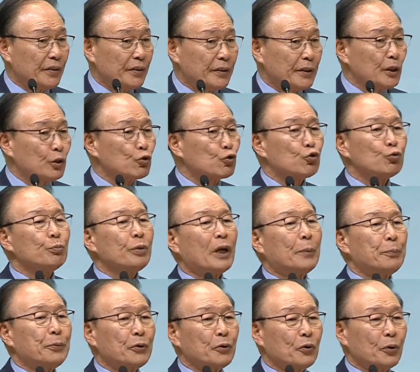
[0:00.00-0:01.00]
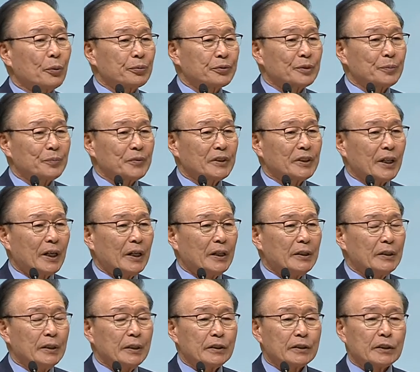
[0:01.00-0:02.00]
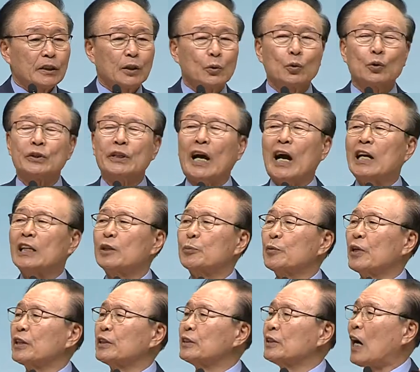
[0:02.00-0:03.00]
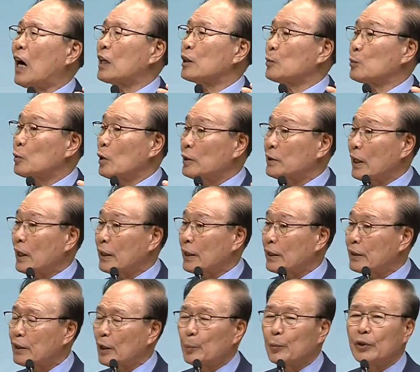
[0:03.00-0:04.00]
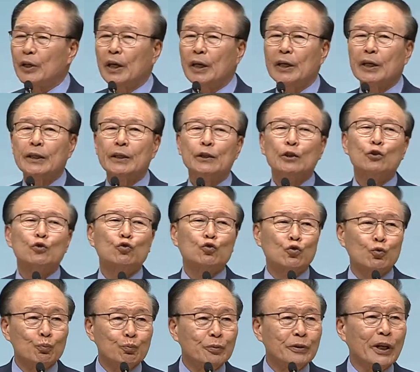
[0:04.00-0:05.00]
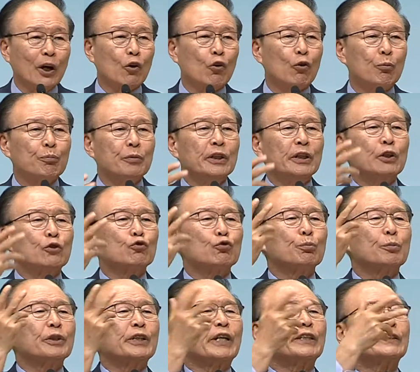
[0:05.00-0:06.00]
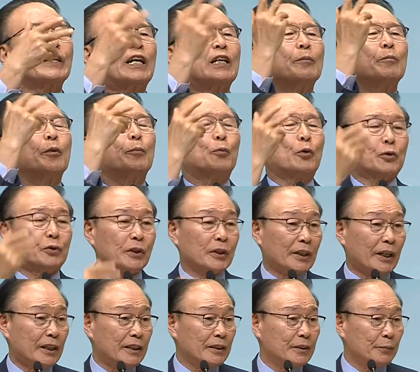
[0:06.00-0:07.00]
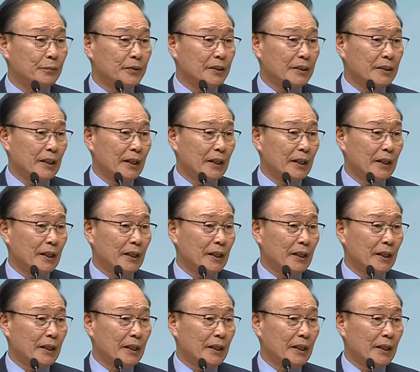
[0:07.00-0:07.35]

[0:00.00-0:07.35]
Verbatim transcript: 그런 준비할 필요가 없습니다. 천국은 하나님 계신 아름다운 나라이기 때문에 준비하고 미리 준비되지 않으면 못 들어가는 겁니다.